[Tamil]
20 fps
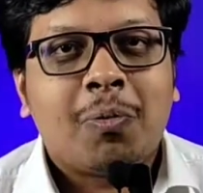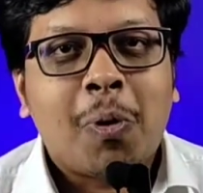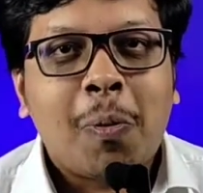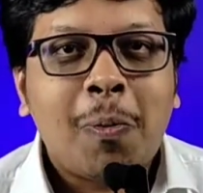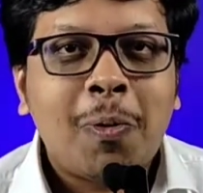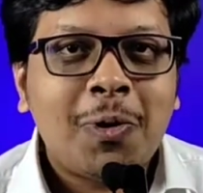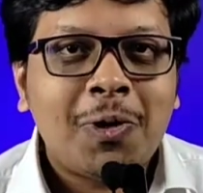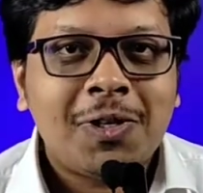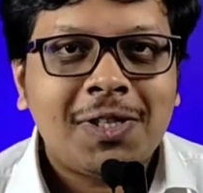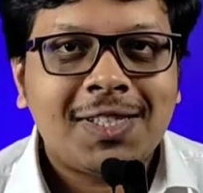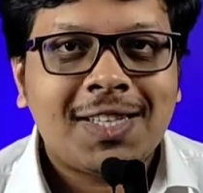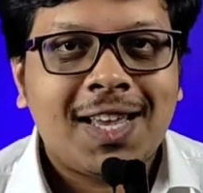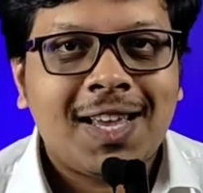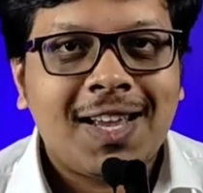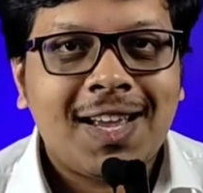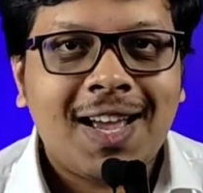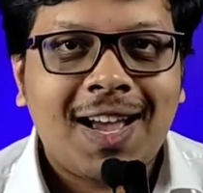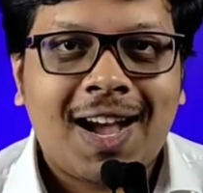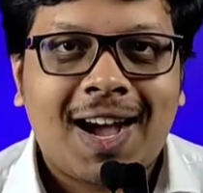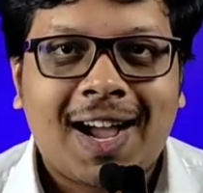
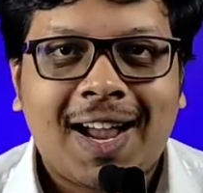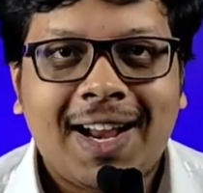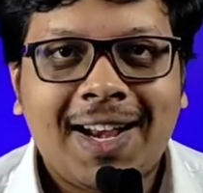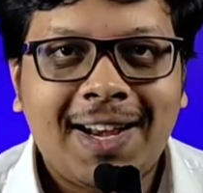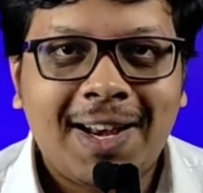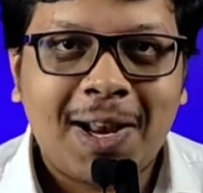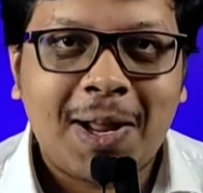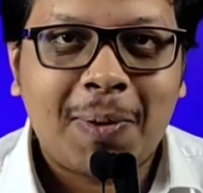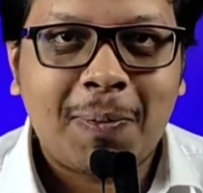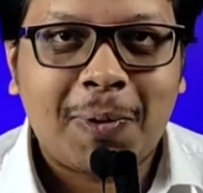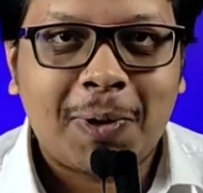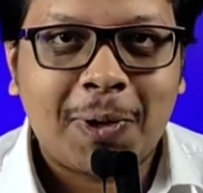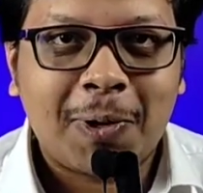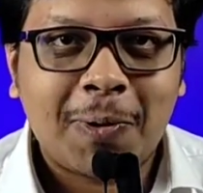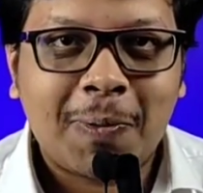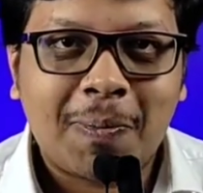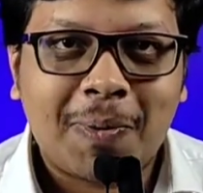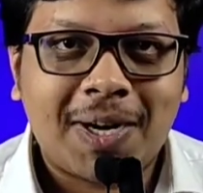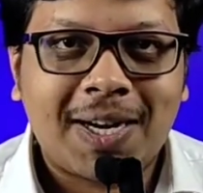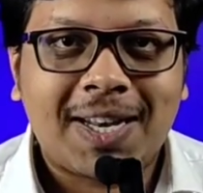கேக்கு ஹைட்னா
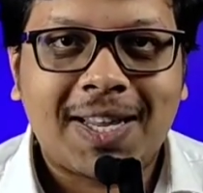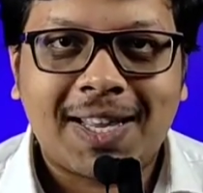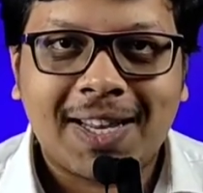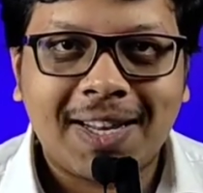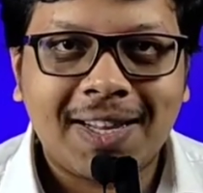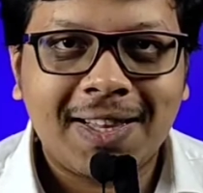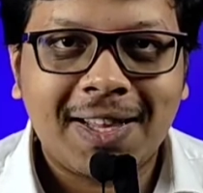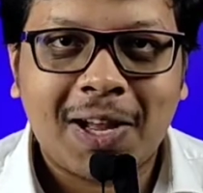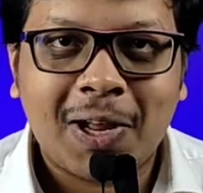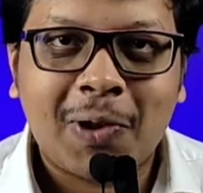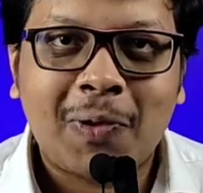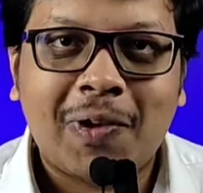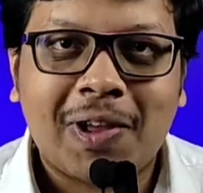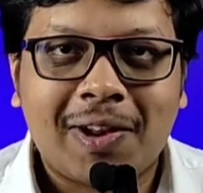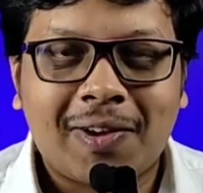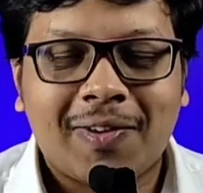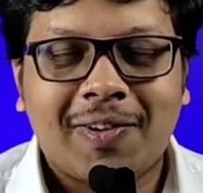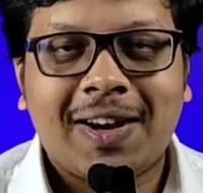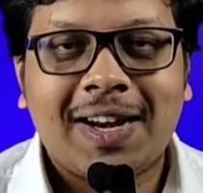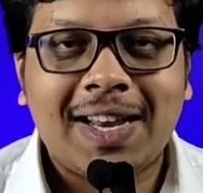பயம் பட் இருந்தாலும்
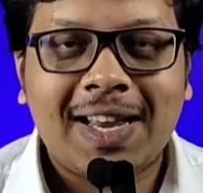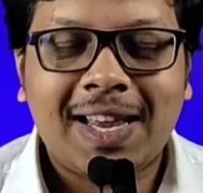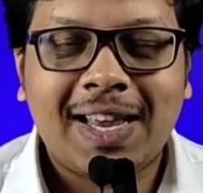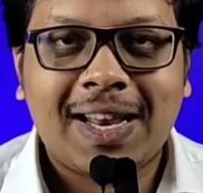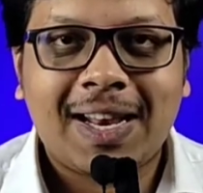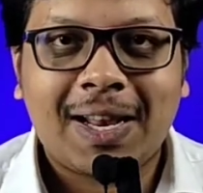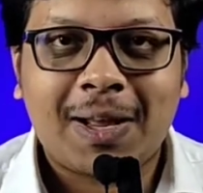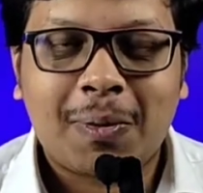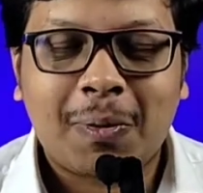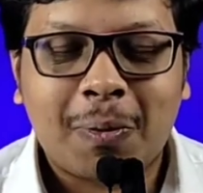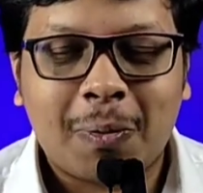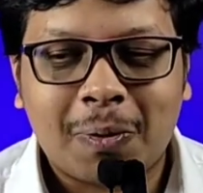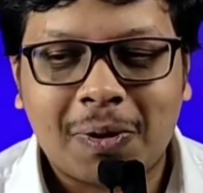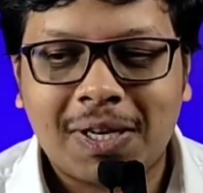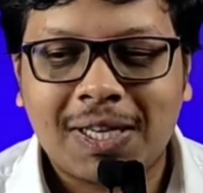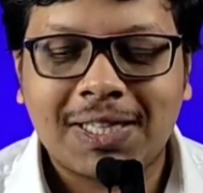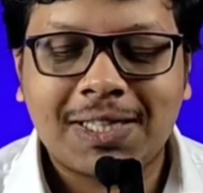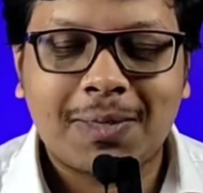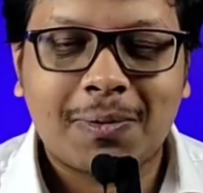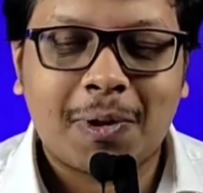வேறு வழியே இல்லாமல்
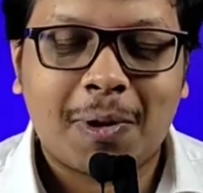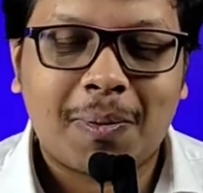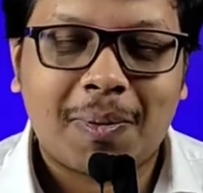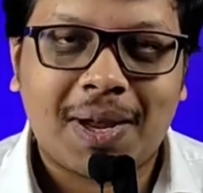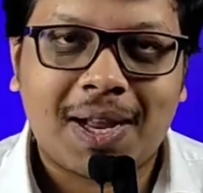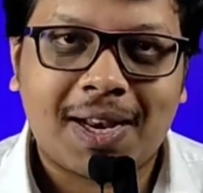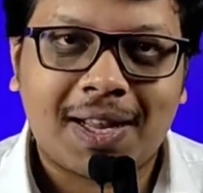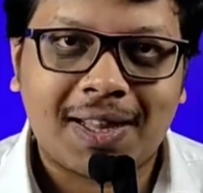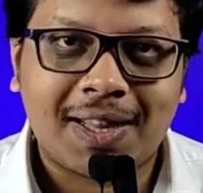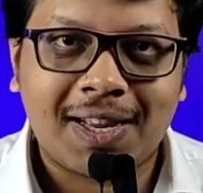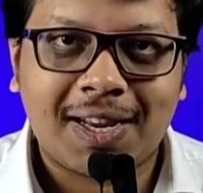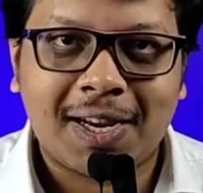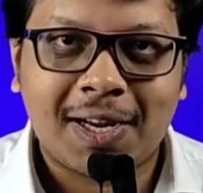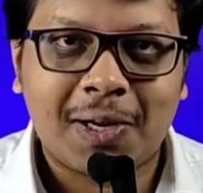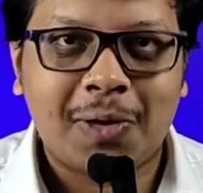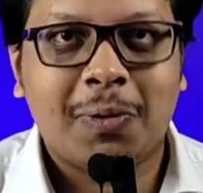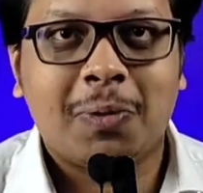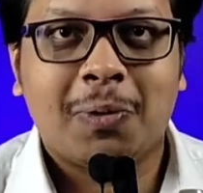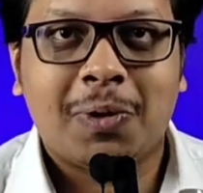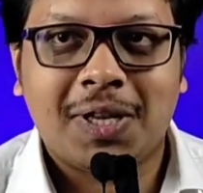ஒனிகிஷிமா மேலேருந்து
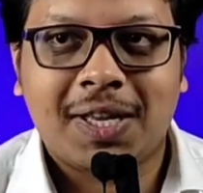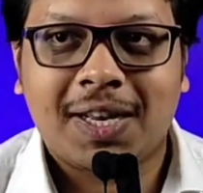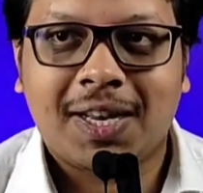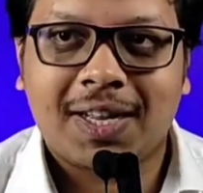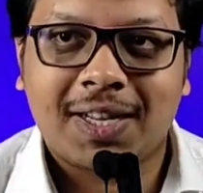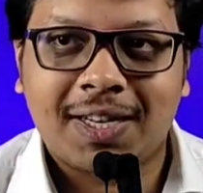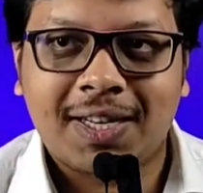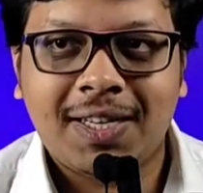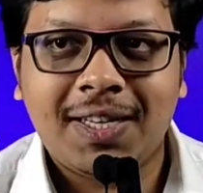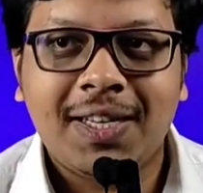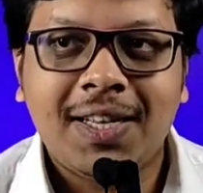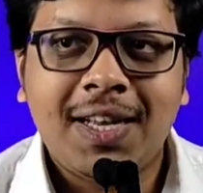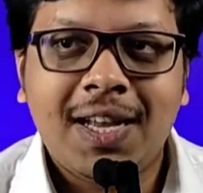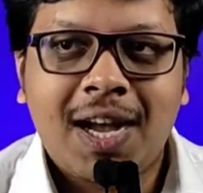கீழே குதிக்கிறாரு